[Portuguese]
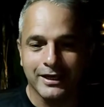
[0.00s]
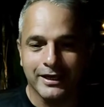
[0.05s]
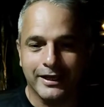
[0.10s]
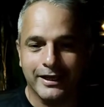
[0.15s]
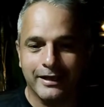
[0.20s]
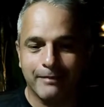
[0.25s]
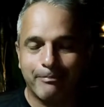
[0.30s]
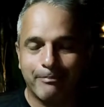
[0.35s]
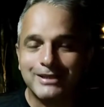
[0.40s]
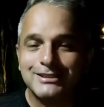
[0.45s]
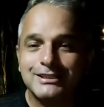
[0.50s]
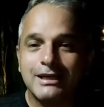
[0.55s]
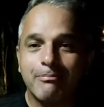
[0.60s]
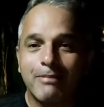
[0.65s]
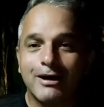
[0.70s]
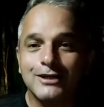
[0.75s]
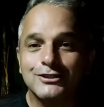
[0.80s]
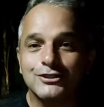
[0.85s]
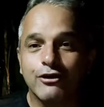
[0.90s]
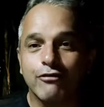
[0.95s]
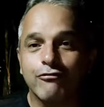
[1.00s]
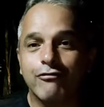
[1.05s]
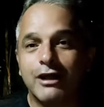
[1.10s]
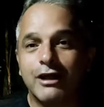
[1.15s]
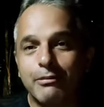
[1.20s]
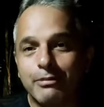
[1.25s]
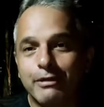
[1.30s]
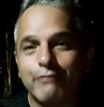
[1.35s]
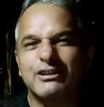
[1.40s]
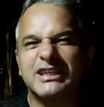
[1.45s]
É, passo a passo que eu
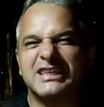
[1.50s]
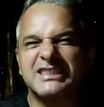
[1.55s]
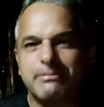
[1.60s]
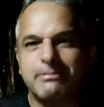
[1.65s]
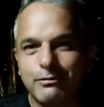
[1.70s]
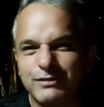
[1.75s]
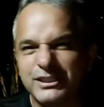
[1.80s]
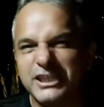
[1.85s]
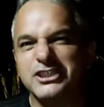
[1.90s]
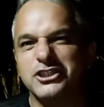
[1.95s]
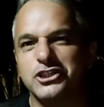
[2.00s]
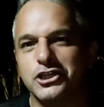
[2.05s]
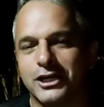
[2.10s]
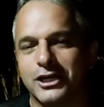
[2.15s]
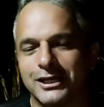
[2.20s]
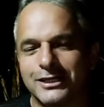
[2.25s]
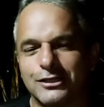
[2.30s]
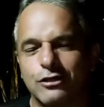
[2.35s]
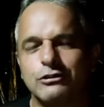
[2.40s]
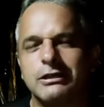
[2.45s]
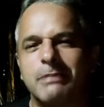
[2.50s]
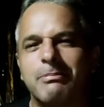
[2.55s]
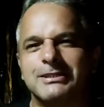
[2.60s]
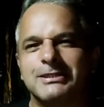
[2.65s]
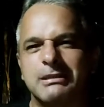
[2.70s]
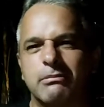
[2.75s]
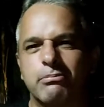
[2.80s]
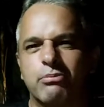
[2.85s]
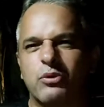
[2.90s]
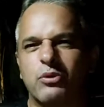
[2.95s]
falo, porque eu vou trazer para você dicas. Né? Então já
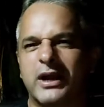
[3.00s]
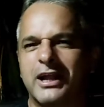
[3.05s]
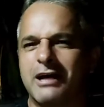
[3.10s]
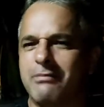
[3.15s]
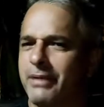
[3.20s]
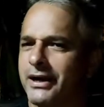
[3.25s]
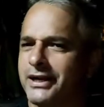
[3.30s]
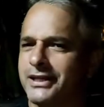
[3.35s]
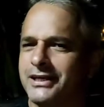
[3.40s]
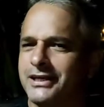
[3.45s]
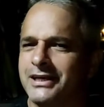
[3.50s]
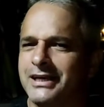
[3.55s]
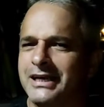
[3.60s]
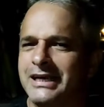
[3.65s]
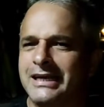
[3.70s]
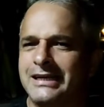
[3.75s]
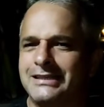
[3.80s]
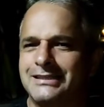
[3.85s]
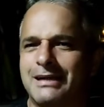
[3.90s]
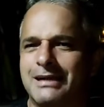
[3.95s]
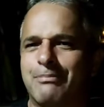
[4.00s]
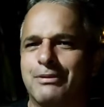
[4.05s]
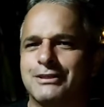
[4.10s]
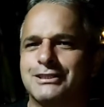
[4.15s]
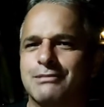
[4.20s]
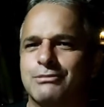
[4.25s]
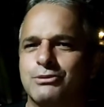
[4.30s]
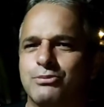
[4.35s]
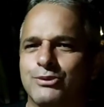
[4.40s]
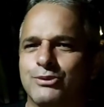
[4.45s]
passamos por Guarapari, já
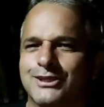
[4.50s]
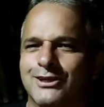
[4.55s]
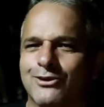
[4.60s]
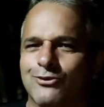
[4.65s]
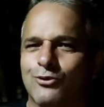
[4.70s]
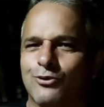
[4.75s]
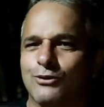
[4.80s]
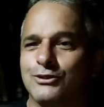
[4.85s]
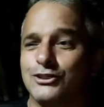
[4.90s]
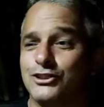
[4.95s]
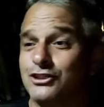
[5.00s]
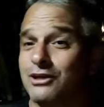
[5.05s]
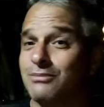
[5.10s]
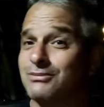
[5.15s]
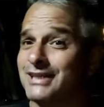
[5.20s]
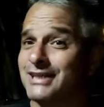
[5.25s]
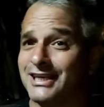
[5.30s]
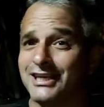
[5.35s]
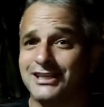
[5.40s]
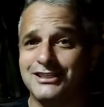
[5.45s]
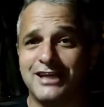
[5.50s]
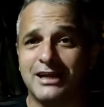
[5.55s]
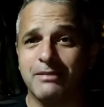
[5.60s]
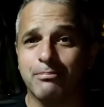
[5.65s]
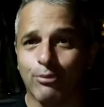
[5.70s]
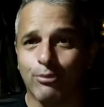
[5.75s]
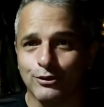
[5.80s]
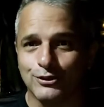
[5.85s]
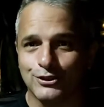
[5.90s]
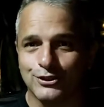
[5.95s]
passamos por Trancoso, estamos aqui já em
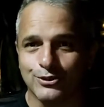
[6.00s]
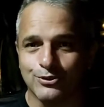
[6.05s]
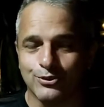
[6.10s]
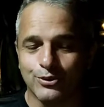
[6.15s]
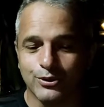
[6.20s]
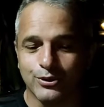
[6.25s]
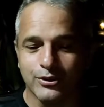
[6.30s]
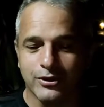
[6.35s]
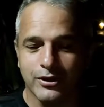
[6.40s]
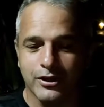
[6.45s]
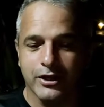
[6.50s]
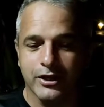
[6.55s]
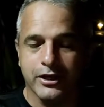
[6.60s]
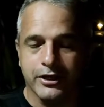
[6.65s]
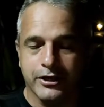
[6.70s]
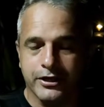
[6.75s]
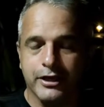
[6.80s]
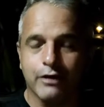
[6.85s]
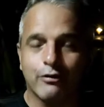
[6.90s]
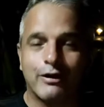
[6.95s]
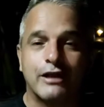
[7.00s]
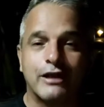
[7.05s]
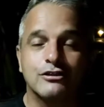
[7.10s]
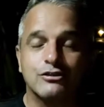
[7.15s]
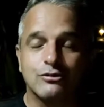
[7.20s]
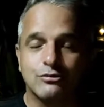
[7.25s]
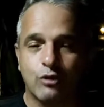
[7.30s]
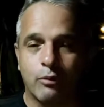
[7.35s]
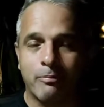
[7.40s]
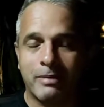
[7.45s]
Porto Seguro e eu quero
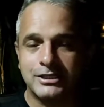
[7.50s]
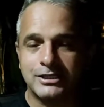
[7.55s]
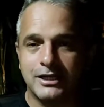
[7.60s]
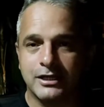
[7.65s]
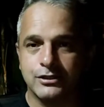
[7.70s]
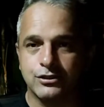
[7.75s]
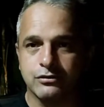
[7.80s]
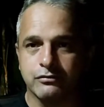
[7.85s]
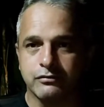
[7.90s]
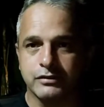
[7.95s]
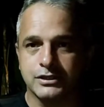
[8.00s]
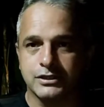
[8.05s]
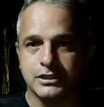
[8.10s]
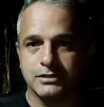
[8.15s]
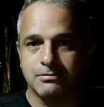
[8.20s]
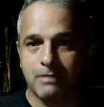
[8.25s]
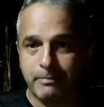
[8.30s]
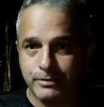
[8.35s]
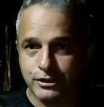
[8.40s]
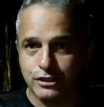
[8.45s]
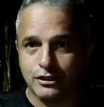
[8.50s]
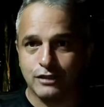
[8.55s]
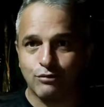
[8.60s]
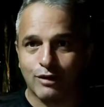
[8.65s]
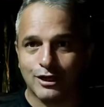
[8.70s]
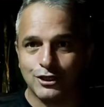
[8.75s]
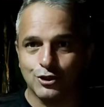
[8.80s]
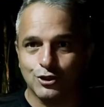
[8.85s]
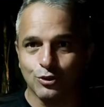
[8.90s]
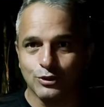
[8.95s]
compartilhar isso com vocês. Mas precisa da
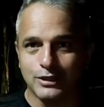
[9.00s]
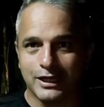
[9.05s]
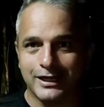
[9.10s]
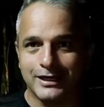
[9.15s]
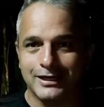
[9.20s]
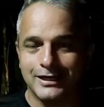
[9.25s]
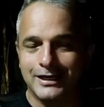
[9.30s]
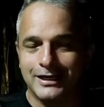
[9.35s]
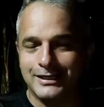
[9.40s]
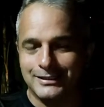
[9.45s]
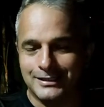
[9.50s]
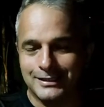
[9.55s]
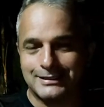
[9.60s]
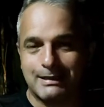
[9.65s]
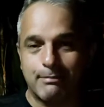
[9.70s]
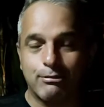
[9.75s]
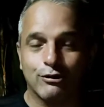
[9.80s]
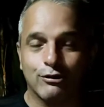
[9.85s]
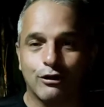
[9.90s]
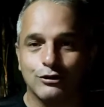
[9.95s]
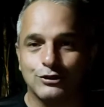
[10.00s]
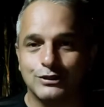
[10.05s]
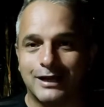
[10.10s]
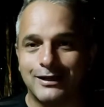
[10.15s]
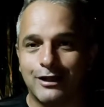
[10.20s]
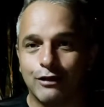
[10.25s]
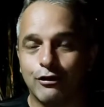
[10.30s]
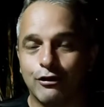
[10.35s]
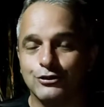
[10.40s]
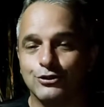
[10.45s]
tua ajuda, né? Você sabe que o nosso
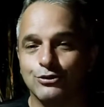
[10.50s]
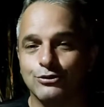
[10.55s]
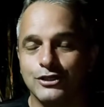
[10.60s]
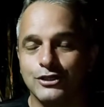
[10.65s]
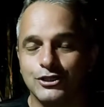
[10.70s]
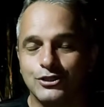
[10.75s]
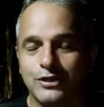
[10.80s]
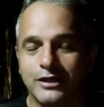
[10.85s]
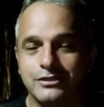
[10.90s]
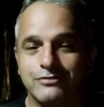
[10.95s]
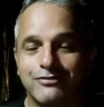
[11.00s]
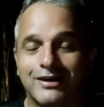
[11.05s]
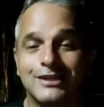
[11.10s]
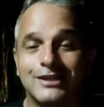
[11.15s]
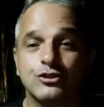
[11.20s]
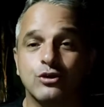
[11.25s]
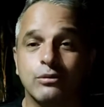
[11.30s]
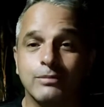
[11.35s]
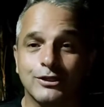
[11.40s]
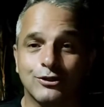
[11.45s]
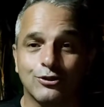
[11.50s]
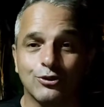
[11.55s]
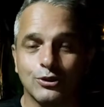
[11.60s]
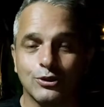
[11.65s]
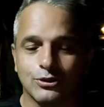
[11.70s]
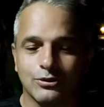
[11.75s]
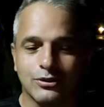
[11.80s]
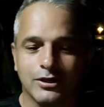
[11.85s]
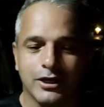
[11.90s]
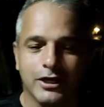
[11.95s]
canal, nosso nicho, a gente fala sobre
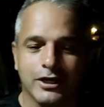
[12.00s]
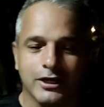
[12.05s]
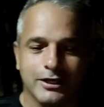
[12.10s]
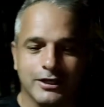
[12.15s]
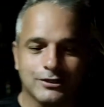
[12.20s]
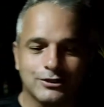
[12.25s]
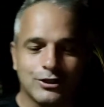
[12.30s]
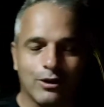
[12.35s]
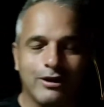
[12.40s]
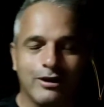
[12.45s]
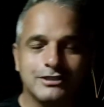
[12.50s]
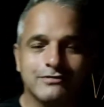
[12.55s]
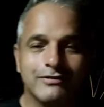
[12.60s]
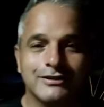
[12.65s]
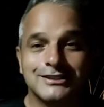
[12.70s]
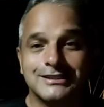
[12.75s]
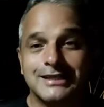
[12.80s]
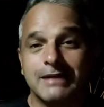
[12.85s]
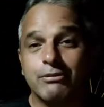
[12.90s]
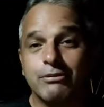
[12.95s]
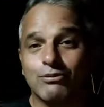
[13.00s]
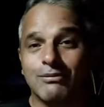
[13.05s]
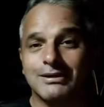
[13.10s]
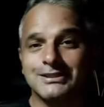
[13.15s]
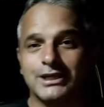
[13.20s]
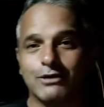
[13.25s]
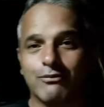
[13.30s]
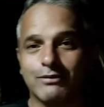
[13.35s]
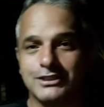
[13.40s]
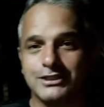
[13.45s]
tudo. Então a gente vem sempre com uma
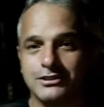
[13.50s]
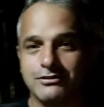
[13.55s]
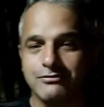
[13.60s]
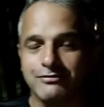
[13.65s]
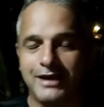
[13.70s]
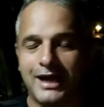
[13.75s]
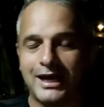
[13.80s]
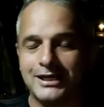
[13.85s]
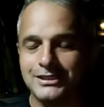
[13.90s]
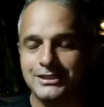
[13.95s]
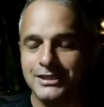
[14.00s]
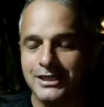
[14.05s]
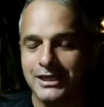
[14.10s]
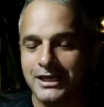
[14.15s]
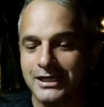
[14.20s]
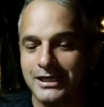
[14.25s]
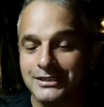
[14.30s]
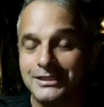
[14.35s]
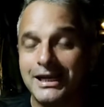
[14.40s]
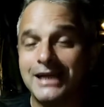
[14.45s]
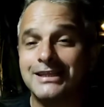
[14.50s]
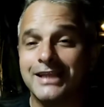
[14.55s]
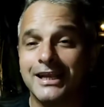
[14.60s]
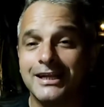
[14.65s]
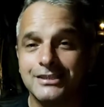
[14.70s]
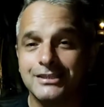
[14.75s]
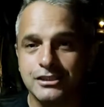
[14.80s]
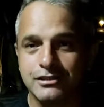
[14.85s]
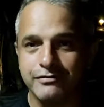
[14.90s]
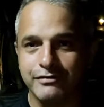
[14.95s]
sequência de viagem, já tem
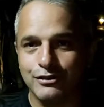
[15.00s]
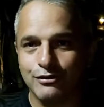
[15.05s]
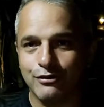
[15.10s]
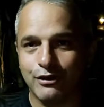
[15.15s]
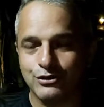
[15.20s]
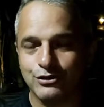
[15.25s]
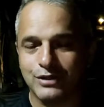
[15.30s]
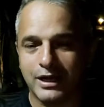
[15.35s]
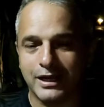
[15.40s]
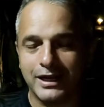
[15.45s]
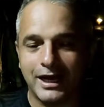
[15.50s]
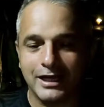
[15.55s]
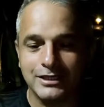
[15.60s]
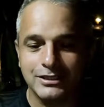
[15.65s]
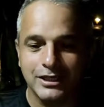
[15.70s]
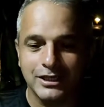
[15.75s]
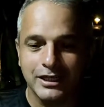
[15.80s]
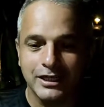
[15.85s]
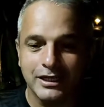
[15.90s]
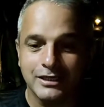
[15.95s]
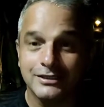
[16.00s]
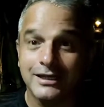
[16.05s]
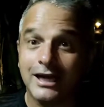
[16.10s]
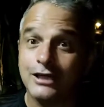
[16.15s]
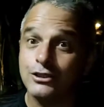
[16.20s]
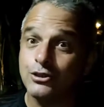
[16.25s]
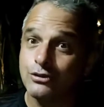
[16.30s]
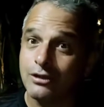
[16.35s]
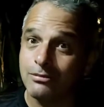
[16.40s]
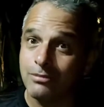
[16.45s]
esses vídeos nos nossos canais já
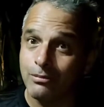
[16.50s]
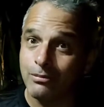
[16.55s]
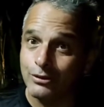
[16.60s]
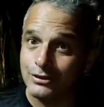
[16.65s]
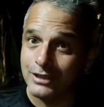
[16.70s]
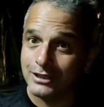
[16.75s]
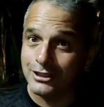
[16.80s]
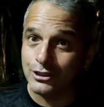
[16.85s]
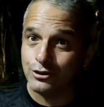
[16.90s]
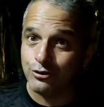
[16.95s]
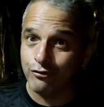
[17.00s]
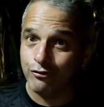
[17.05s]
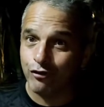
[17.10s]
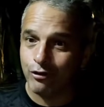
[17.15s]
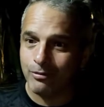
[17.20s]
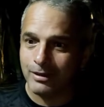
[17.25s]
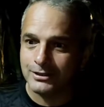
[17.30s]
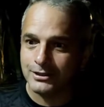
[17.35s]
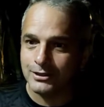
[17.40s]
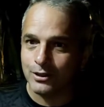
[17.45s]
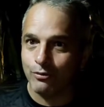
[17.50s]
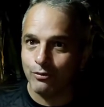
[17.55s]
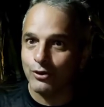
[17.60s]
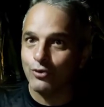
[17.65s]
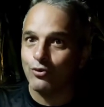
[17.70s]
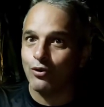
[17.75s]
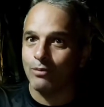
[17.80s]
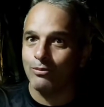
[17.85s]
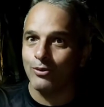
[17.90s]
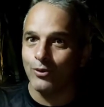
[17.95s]
ajudamos muita gente com informação e
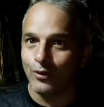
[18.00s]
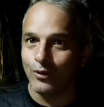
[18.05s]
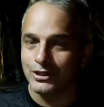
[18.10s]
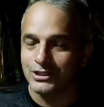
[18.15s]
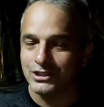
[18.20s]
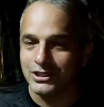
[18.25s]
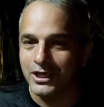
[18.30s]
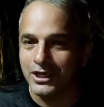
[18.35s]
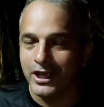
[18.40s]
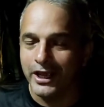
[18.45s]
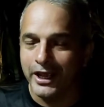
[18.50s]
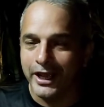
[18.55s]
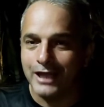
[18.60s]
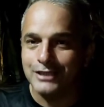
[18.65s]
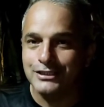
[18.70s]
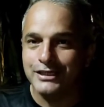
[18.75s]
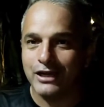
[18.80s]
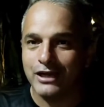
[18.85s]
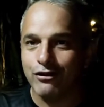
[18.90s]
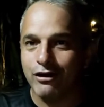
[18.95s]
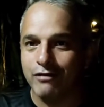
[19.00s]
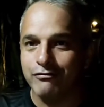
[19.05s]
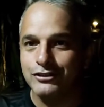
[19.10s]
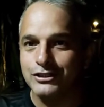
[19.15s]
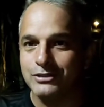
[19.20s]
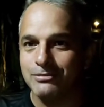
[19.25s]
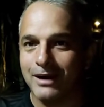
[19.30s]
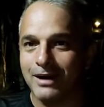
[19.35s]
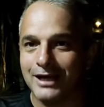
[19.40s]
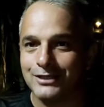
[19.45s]
como hoje é dia 9
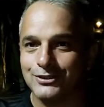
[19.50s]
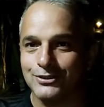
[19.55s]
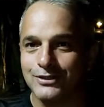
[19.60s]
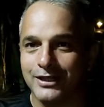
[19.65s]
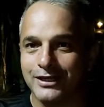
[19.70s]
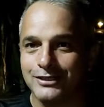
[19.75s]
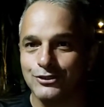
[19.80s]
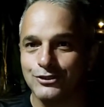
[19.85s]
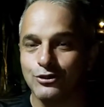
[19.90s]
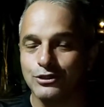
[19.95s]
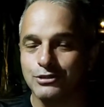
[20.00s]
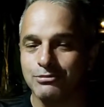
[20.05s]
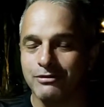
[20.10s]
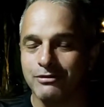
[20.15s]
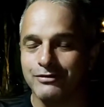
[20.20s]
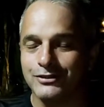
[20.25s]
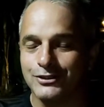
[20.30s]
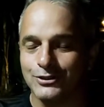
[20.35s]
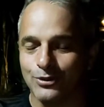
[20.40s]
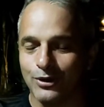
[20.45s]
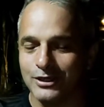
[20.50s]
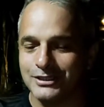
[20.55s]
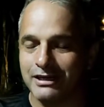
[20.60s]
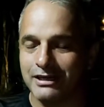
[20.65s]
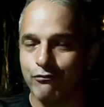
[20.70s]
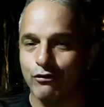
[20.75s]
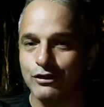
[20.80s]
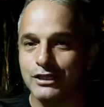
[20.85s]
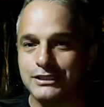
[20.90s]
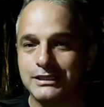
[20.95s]
de março né, de 2022,
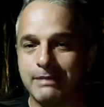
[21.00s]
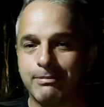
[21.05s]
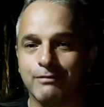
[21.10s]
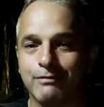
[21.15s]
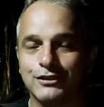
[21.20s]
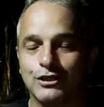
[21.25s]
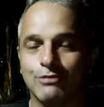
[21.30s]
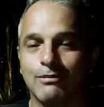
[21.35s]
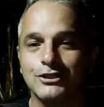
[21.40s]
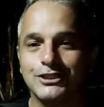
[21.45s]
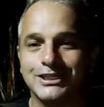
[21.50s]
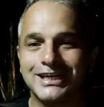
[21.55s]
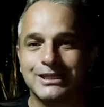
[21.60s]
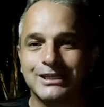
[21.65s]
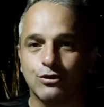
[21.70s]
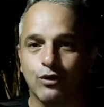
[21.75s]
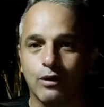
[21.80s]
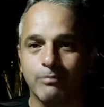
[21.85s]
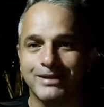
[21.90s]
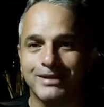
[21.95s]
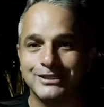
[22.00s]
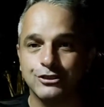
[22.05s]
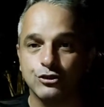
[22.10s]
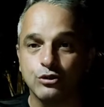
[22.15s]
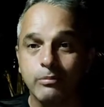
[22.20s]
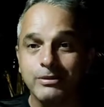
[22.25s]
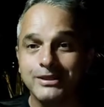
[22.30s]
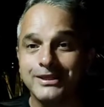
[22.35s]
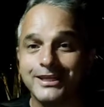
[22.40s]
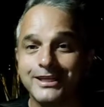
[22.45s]
já vou deixar para você uma dica top, né,
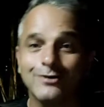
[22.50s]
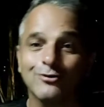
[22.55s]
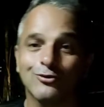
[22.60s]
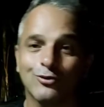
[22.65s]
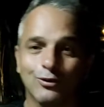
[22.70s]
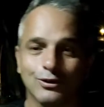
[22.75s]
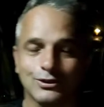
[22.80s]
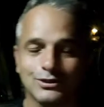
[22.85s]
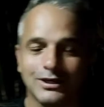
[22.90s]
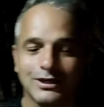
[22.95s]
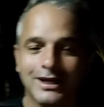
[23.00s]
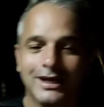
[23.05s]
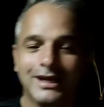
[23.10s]
sobre Trancoso.